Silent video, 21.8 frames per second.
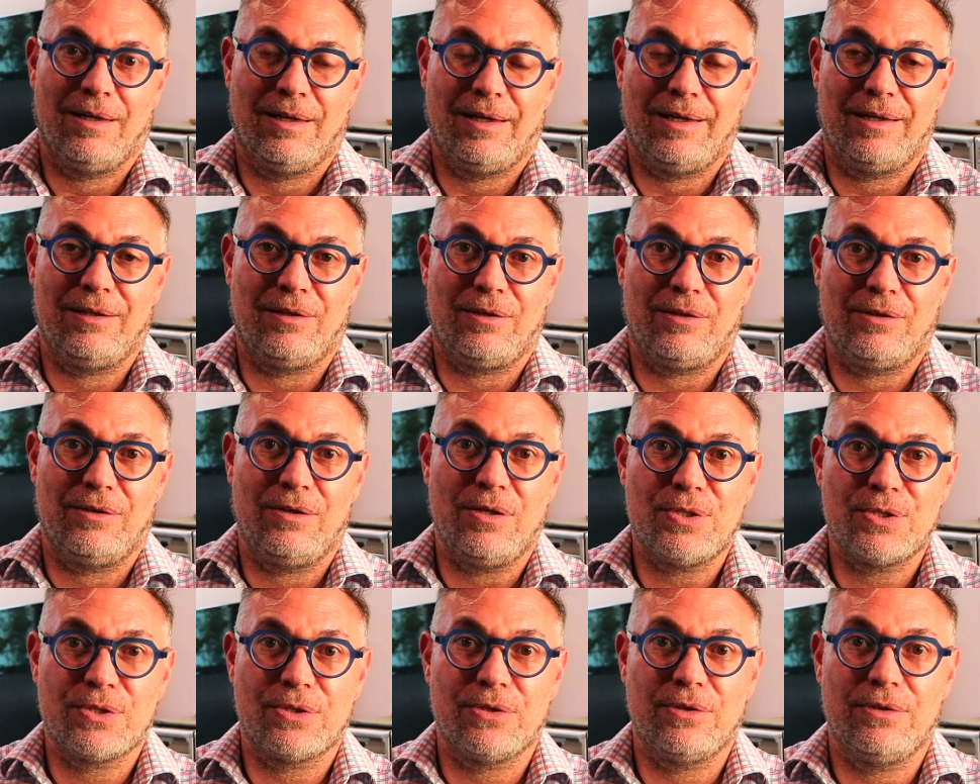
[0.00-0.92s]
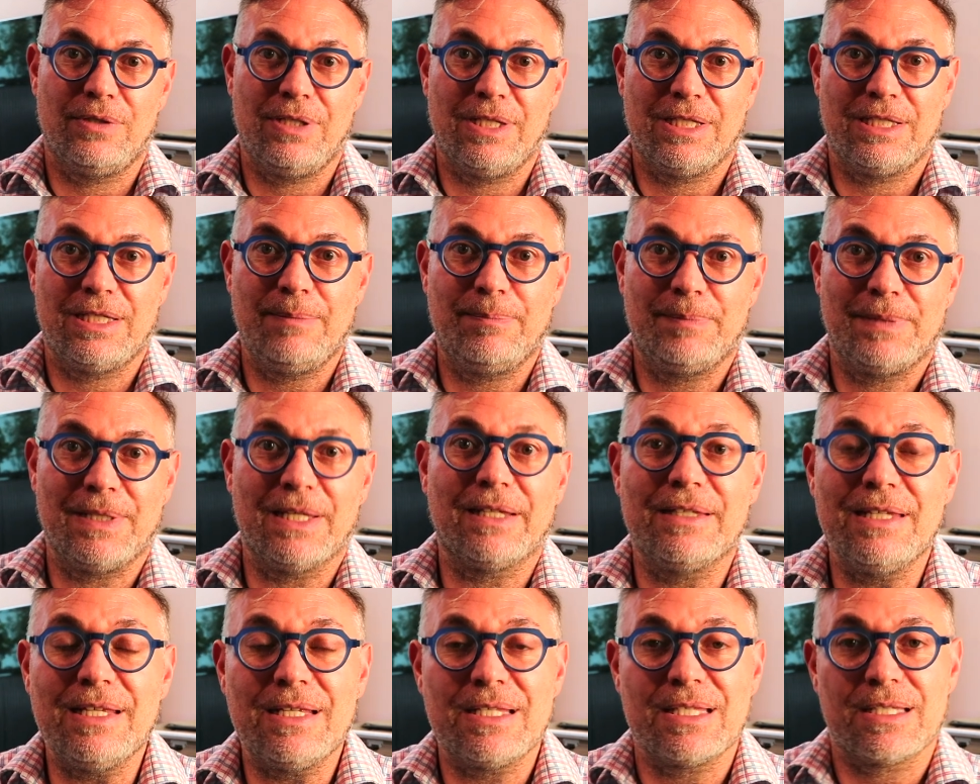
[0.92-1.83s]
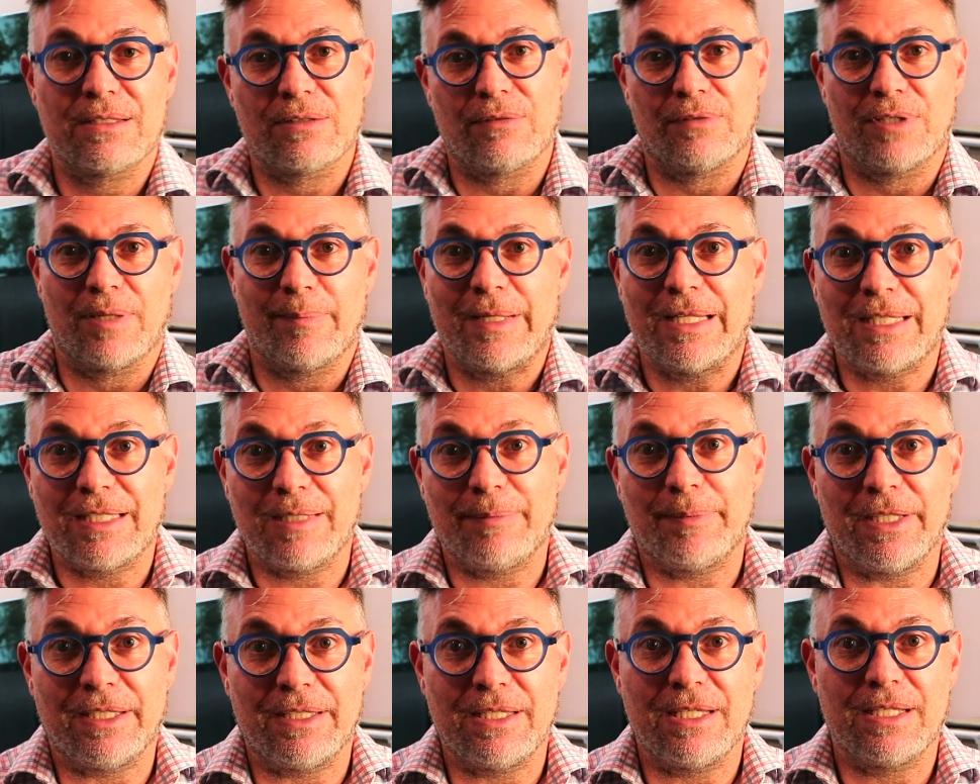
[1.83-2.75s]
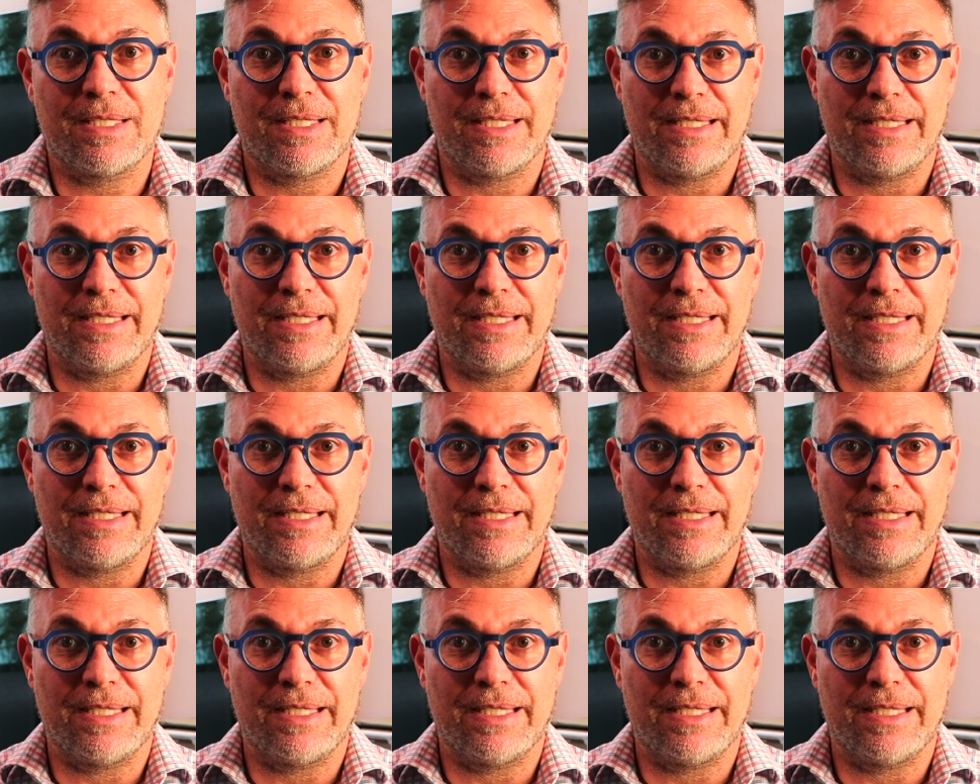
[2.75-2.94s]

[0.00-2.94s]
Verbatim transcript: Alors, euh, lorsque l'équipe technique, ce qu'on appelle l'équipe technique,